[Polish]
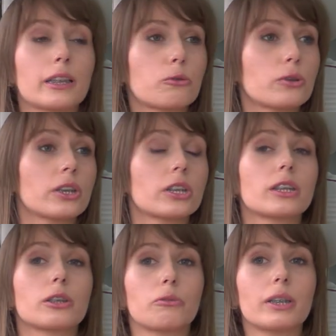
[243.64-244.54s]
najtrudniejsza
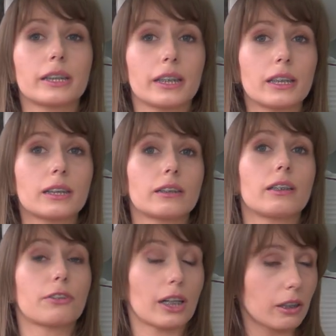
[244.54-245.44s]
sytuacja jest
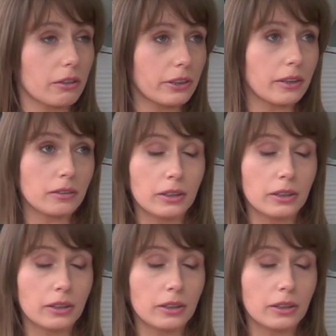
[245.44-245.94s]
w Charkowie.